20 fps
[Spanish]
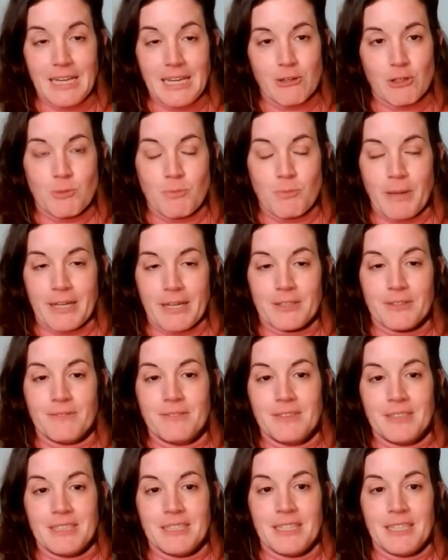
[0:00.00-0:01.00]
y lo
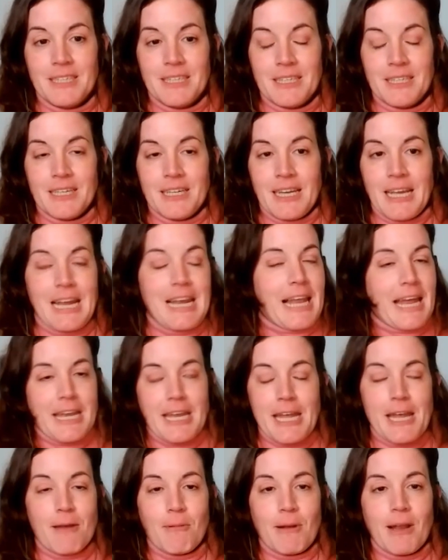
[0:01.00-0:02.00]
espero en la
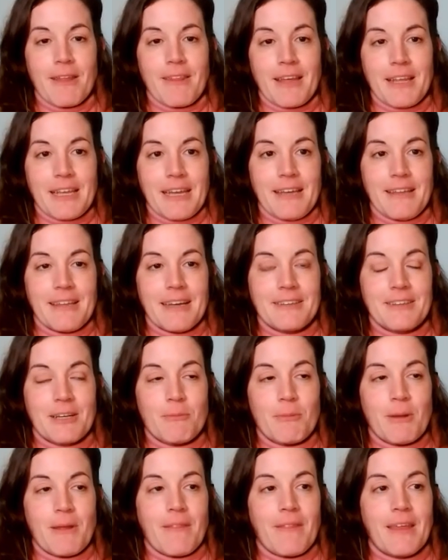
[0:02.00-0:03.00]
niebla de Lleida,
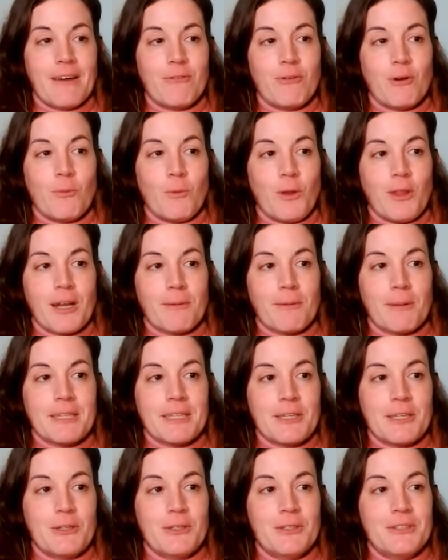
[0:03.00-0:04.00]
tremenda, fue muy
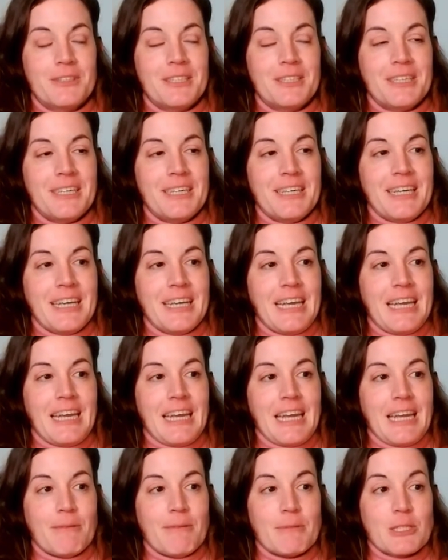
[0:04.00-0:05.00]
dramático
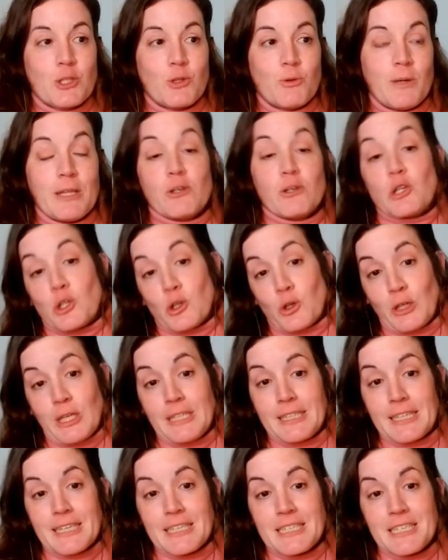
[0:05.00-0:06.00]
y me estuve dos
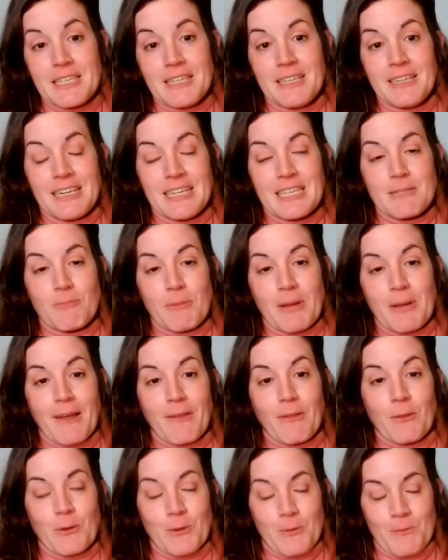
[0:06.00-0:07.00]
horitas
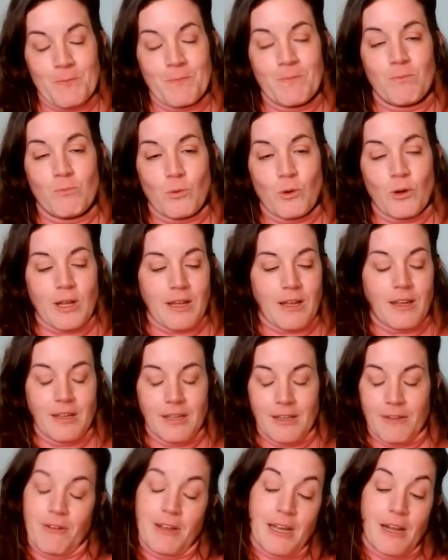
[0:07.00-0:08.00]
esperando porque
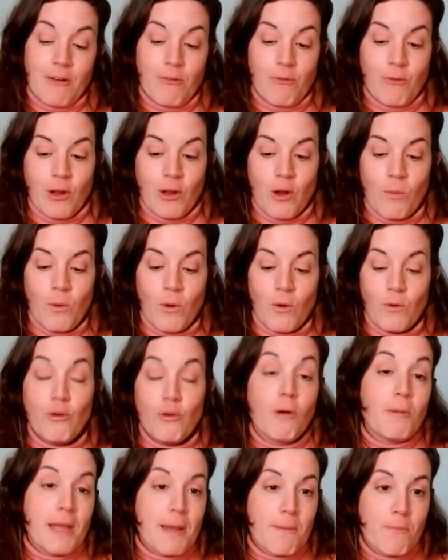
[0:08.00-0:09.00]
al final fue como
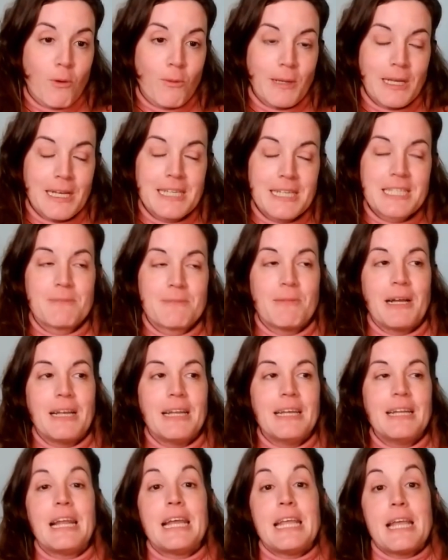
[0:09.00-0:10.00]
no había móviles,
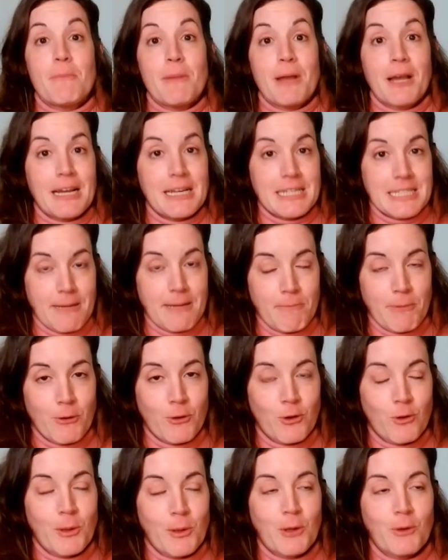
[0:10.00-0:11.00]
¿vale? Le llamé a casa
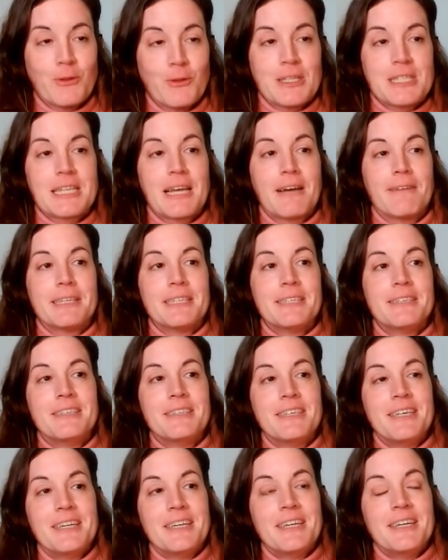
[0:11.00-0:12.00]
pero no me contestaban